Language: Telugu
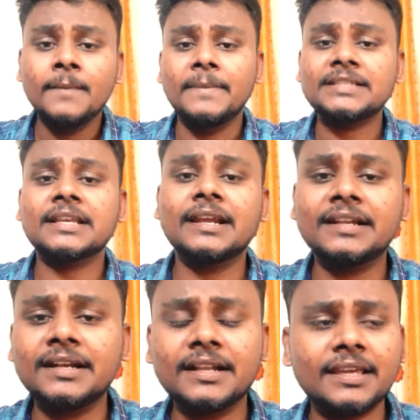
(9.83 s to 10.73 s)
బేసిక్గా
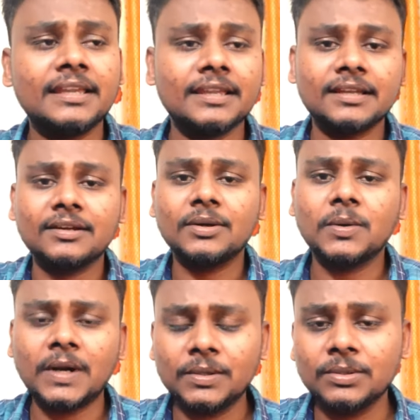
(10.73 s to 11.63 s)
ఏంటంటే
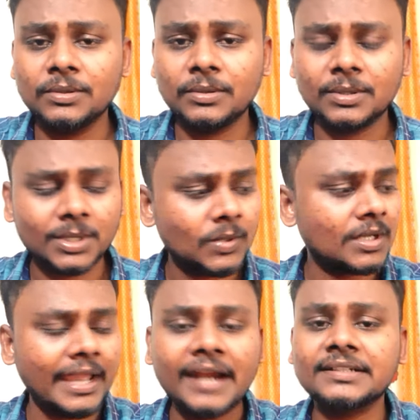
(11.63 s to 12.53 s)
వాళ్ళు ఒక
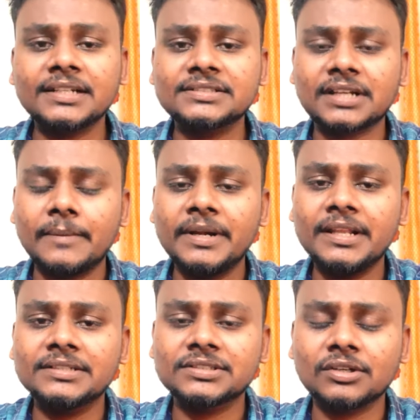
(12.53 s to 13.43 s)
యాక్టర్స్
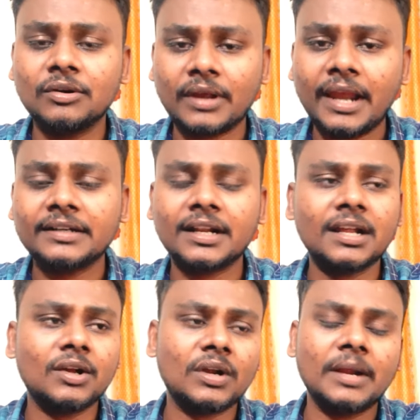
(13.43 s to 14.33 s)
కమెడియన్స్ ఒక
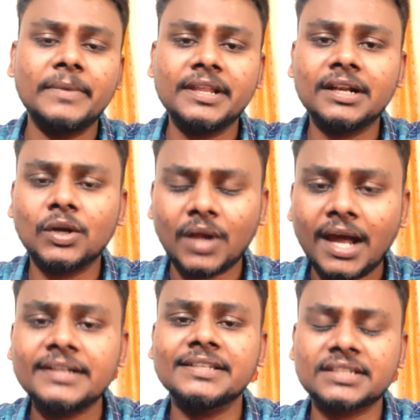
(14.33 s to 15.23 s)
యాక్టర్గా ఒక కమెడియన్గా ఒక
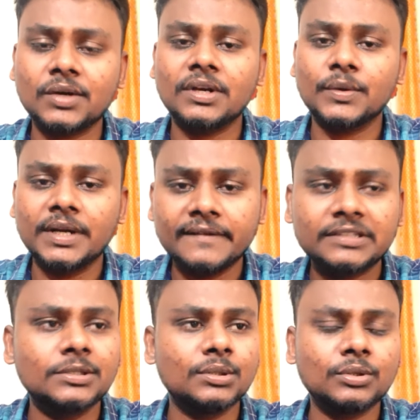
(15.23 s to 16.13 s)
ఆర్టిస్ట్గా ఉన్నటువంటి
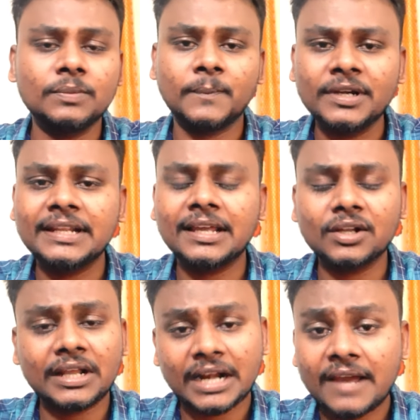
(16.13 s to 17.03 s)
వ్యక్తులు
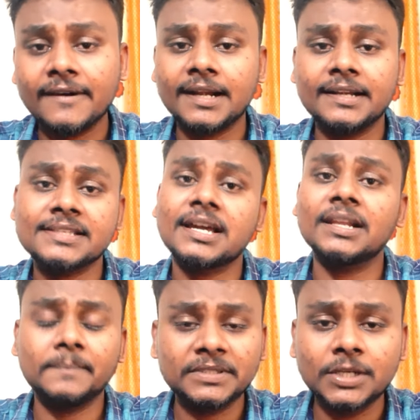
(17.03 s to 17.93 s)
పొలిటికల్గా రావాలంటే
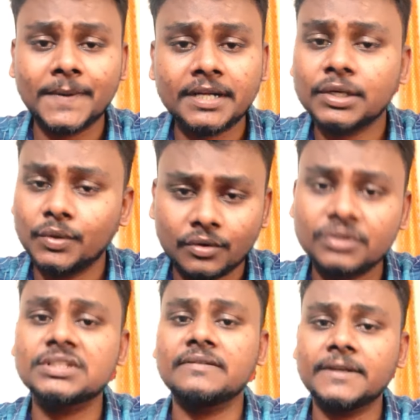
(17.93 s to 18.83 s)
చాలా ఇబ్బందులు పడేటటువంటి
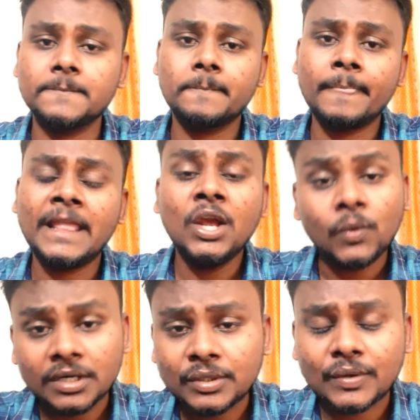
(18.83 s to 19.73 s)
రోజులు ఇవి
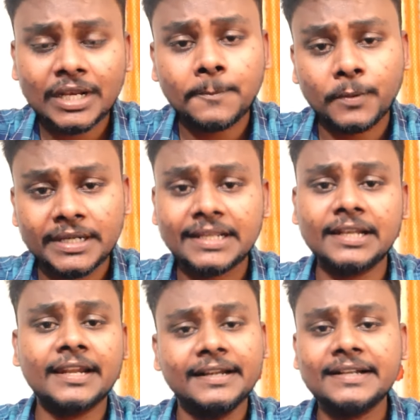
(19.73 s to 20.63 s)
వాళ్ళు ఒకవేళ
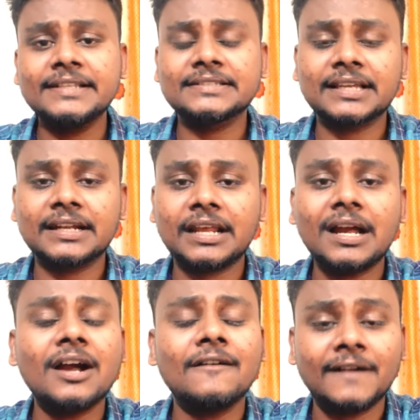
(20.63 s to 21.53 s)
పొలిటికల్గా ఎంట్రీ ఇస్తే కనుక
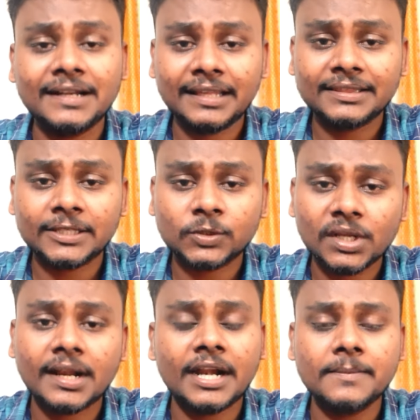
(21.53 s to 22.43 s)
వాళ్ళు ఎంత
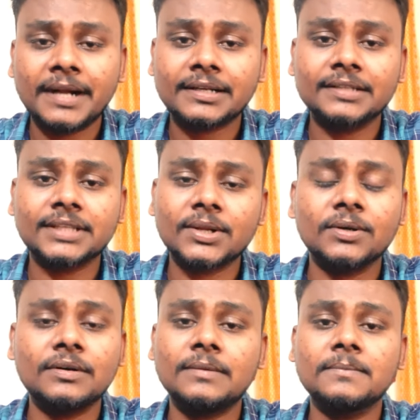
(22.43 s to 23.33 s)
తోలనాడి మాట్లాడతారో
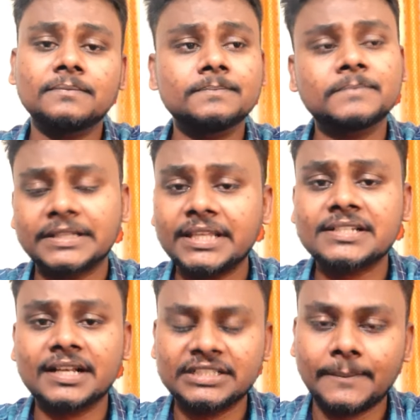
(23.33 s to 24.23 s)

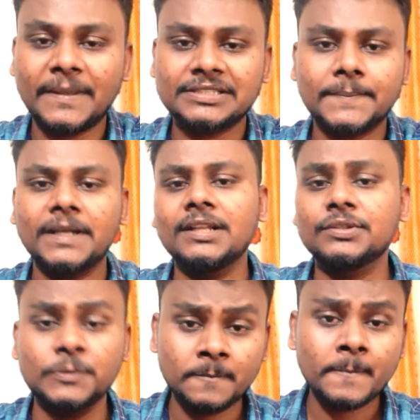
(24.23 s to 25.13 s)
ప్రత్యక్షంగా చెప్పాల్సిన పని లేదు